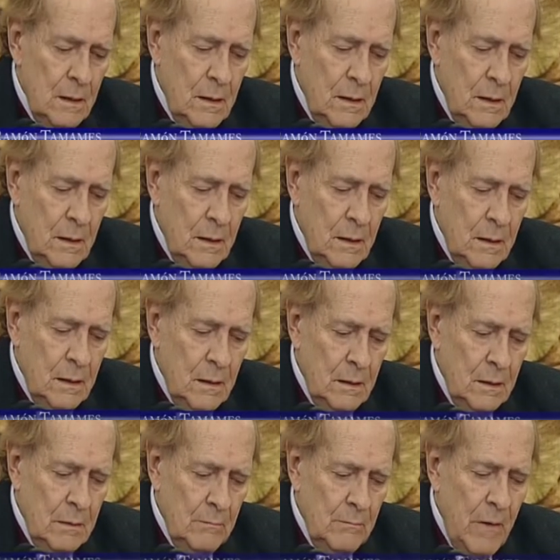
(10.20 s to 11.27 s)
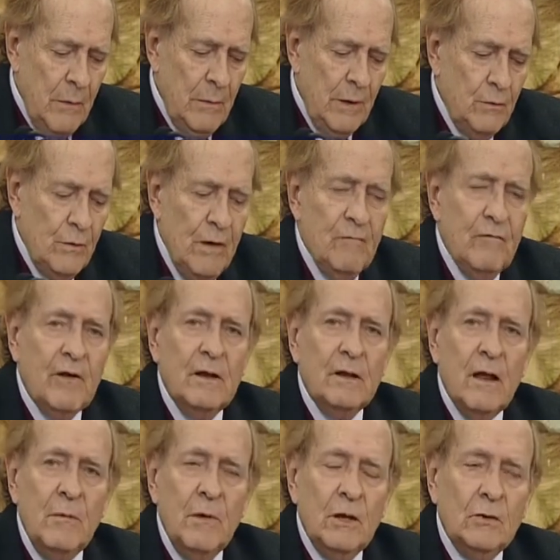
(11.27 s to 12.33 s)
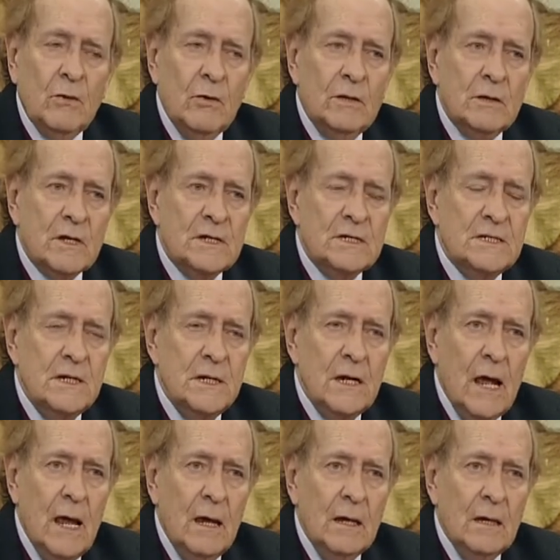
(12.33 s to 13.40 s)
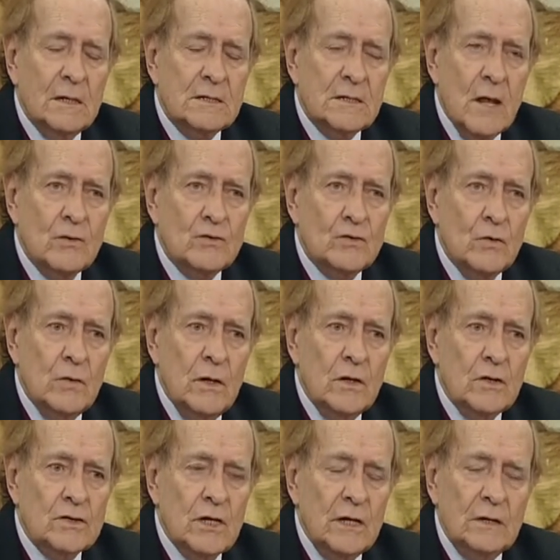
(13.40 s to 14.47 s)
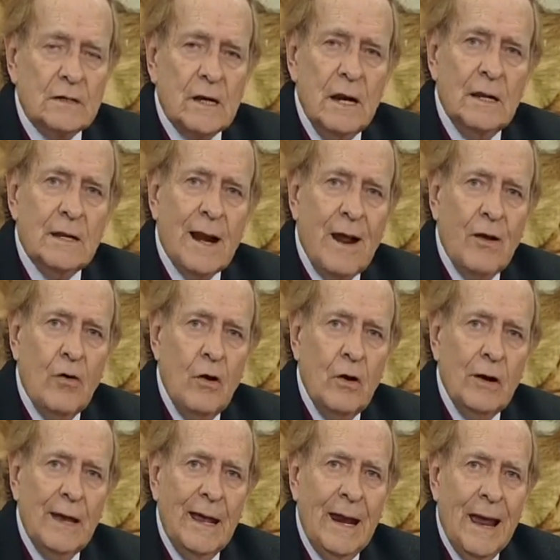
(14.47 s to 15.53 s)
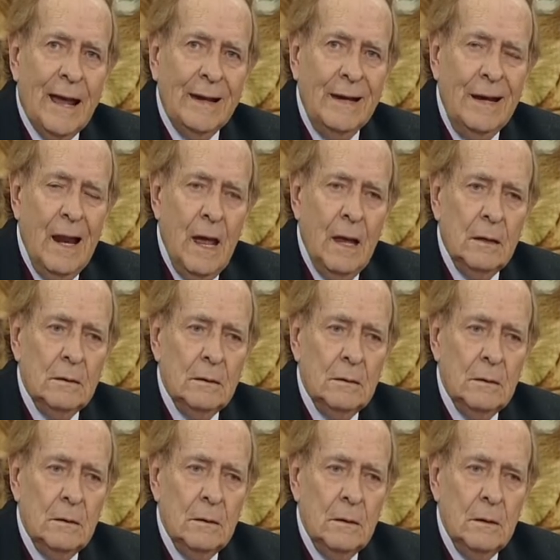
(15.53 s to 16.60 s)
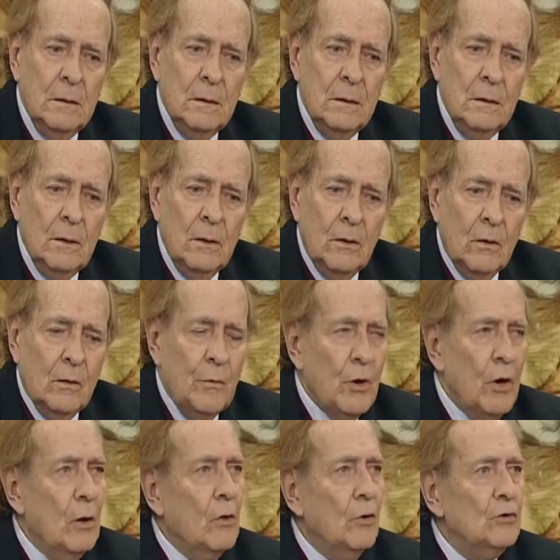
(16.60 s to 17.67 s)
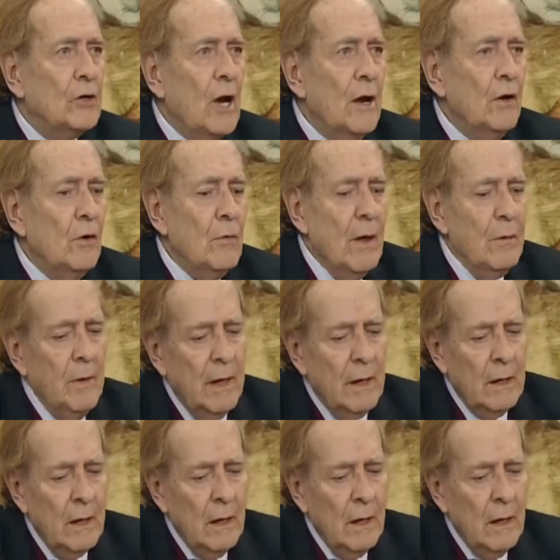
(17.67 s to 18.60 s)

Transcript: Eh, va a haber un enfrentamiento entre China y Estados Unidos, entre el dragón y el águila. O por el contrario va a haber